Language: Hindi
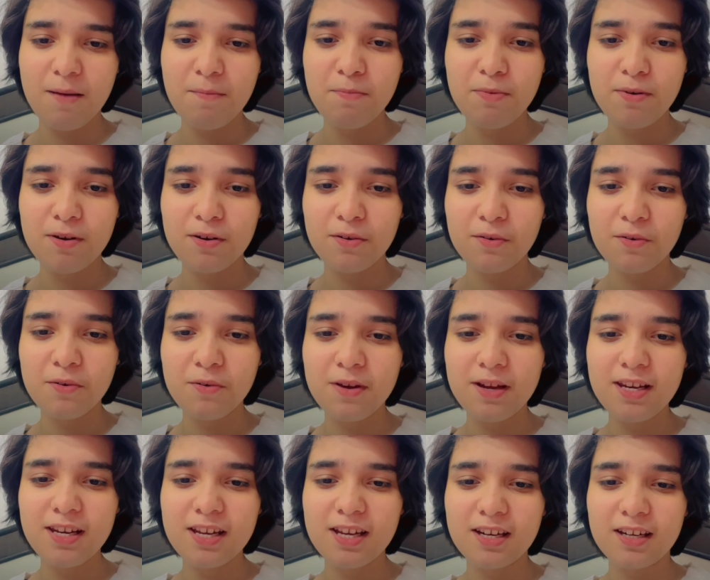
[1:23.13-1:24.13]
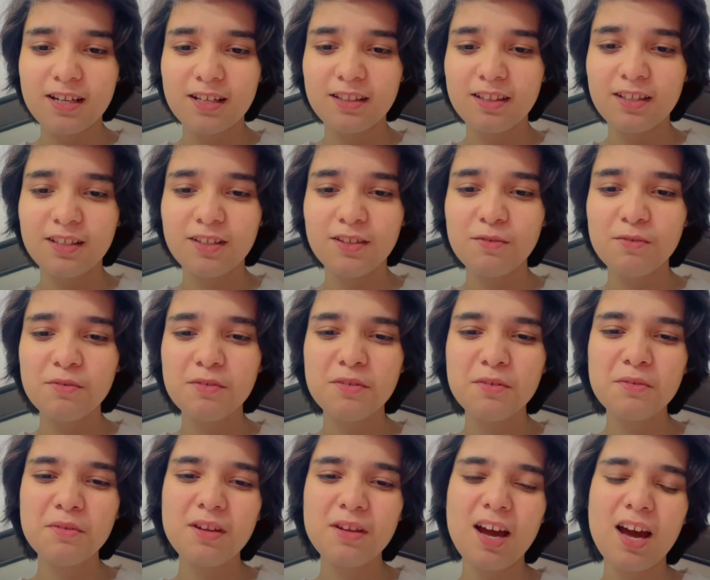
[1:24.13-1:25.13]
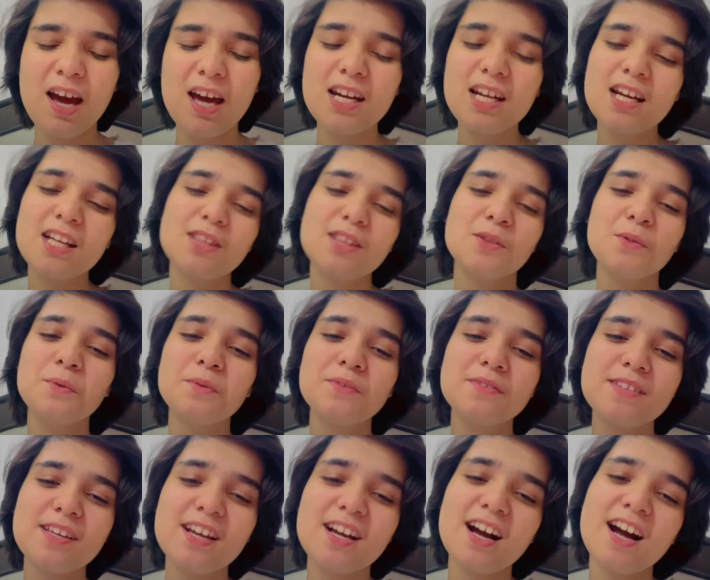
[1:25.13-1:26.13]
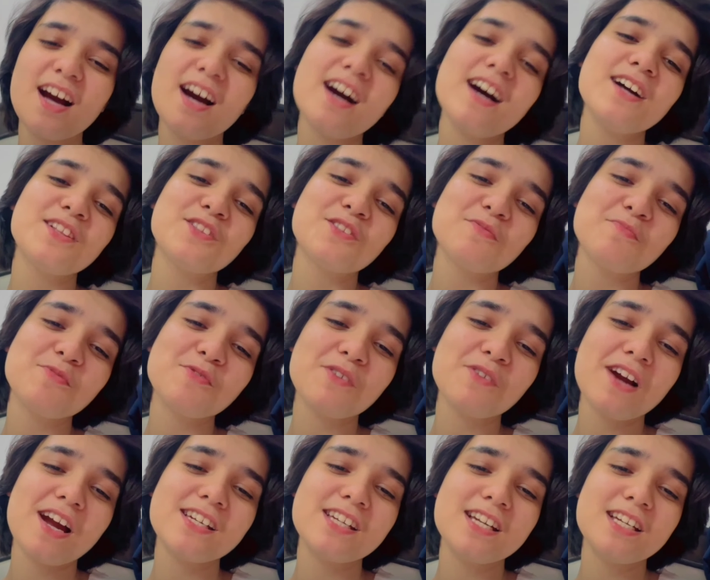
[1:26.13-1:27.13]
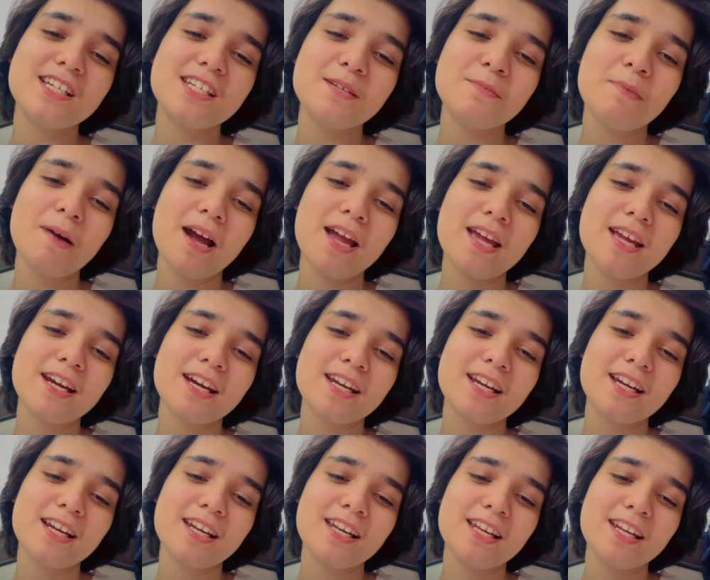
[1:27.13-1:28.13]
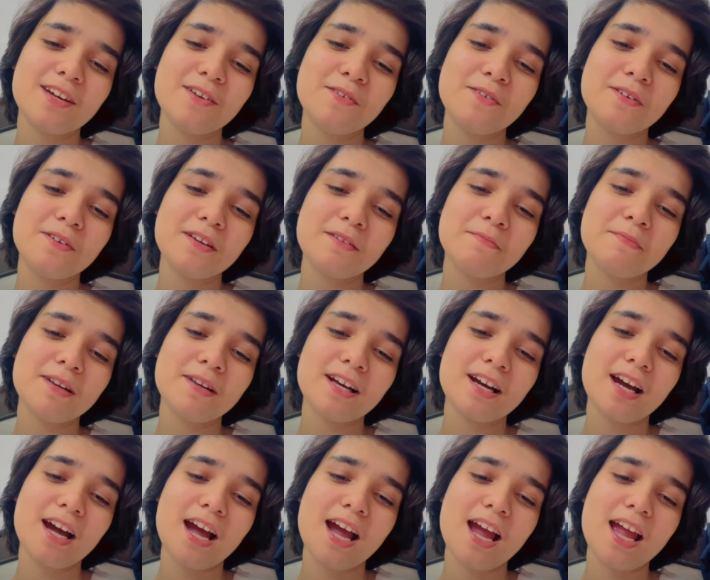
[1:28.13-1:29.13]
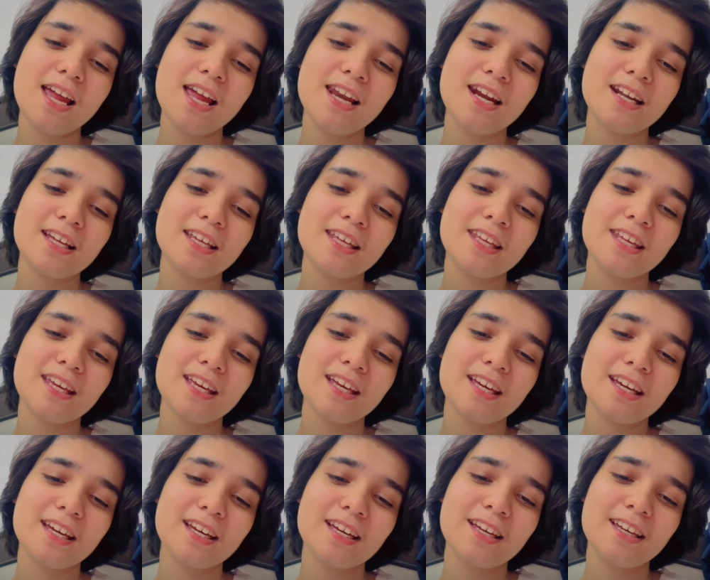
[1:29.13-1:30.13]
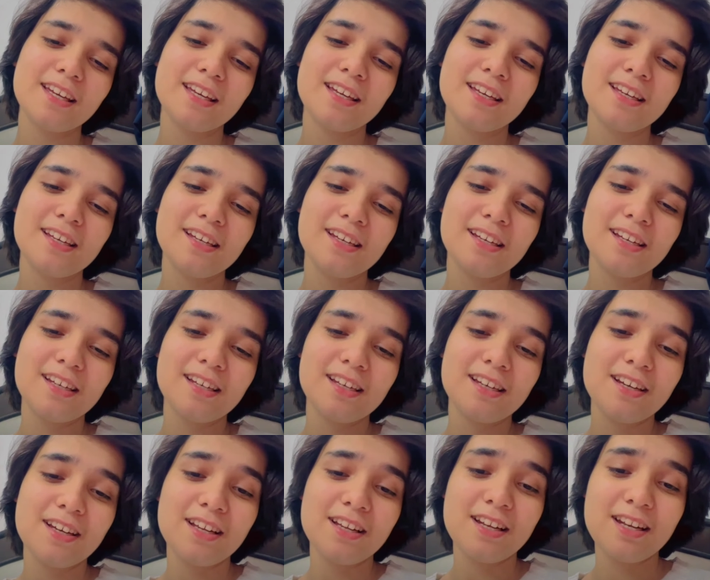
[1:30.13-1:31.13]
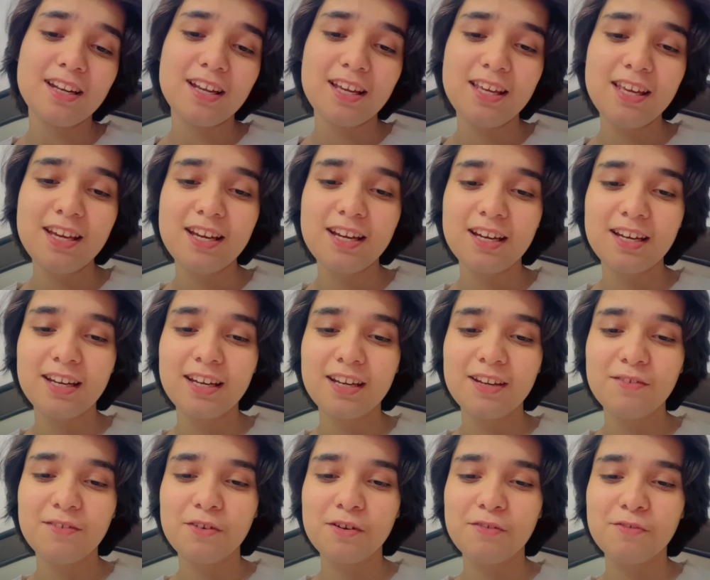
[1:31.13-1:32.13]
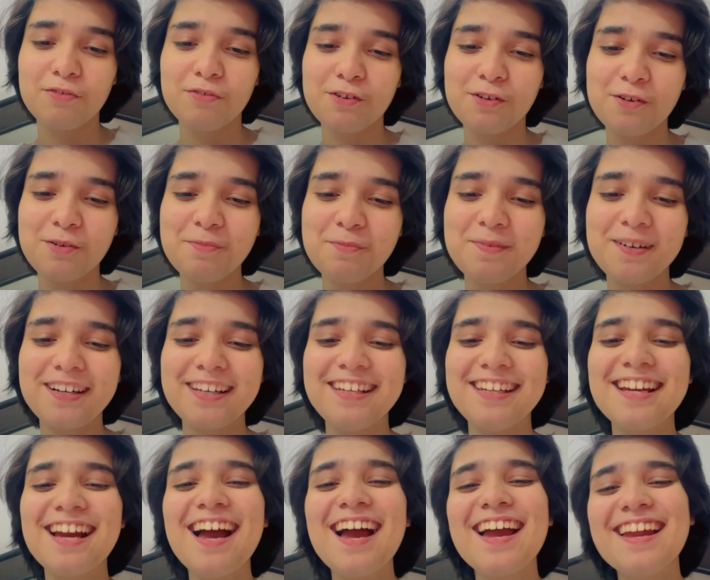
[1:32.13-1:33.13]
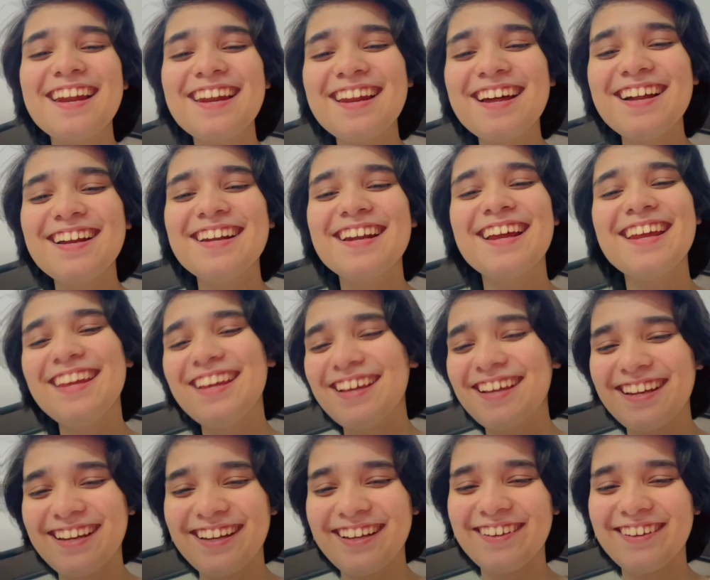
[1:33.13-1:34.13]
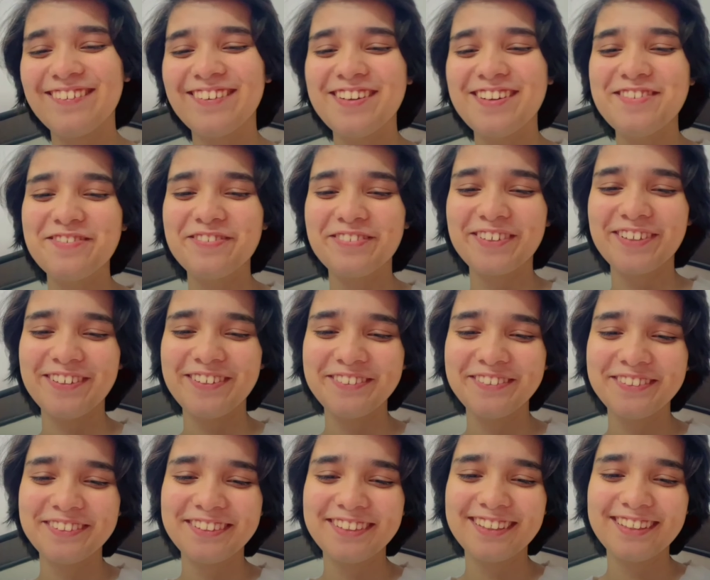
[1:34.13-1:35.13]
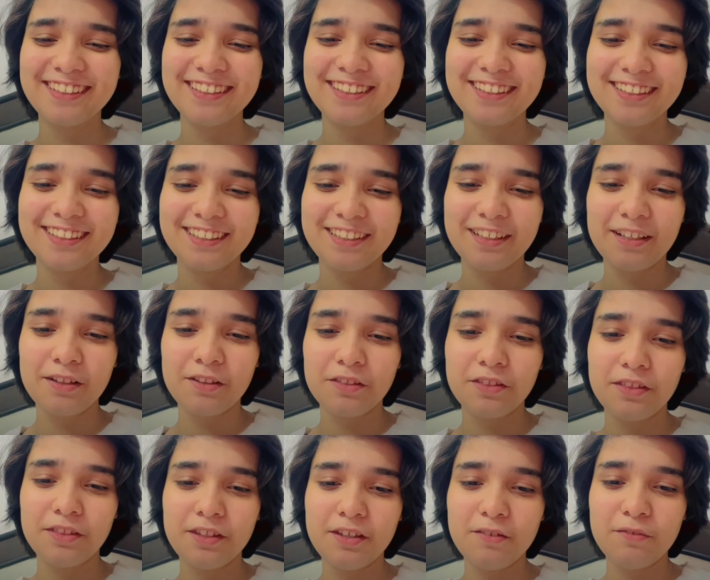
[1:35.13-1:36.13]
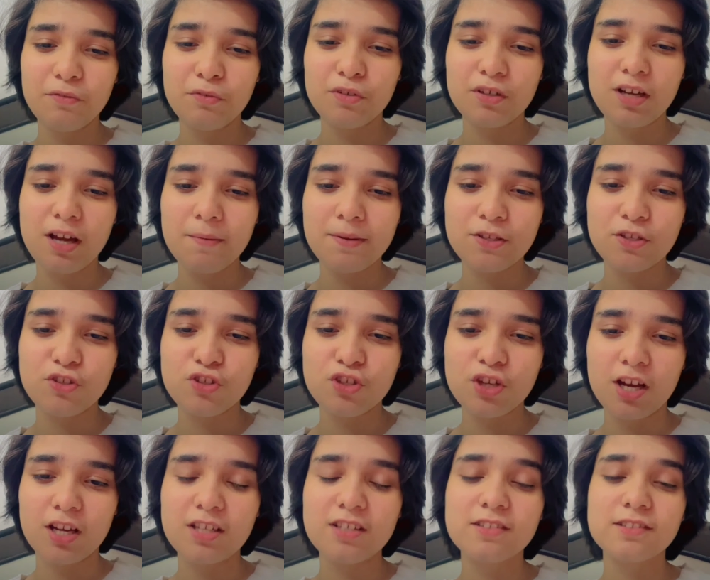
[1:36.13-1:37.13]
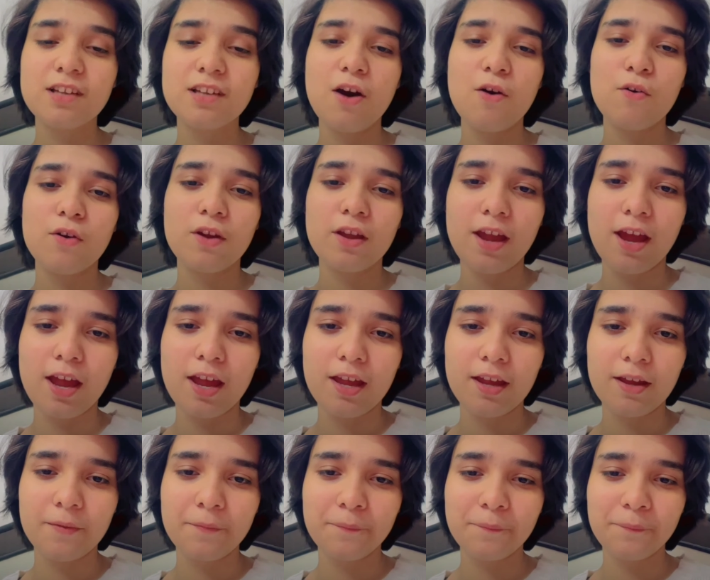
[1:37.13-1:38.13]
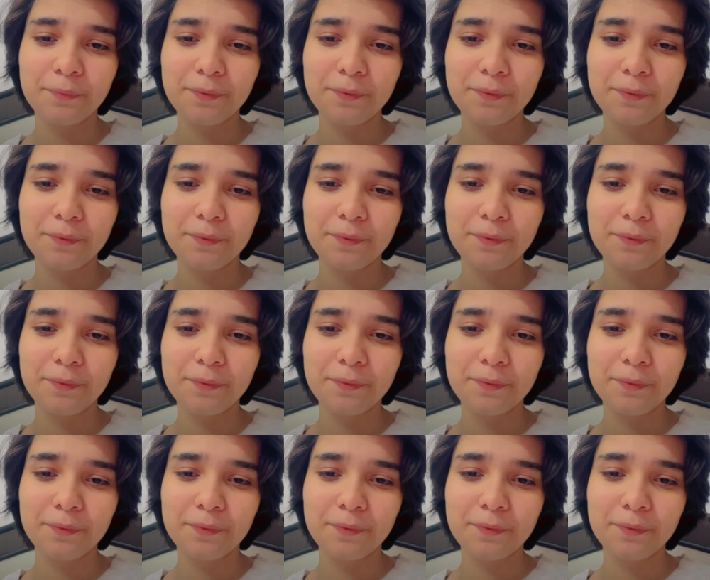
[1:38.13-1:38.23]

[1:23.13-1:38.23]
आप लड़कों वाली हरकतें क्यों क्यों या हरकतों से कहाँ तुम लोग आइडेंटिफाई कर ले रहे हो कि हम लड़का है लड़की है नहीं करेंगे वो अनफॉलो बढ़िया है ना नहीं करेंगे वो अनफॉलो तीन फुट का बच्चा किसका हो गया है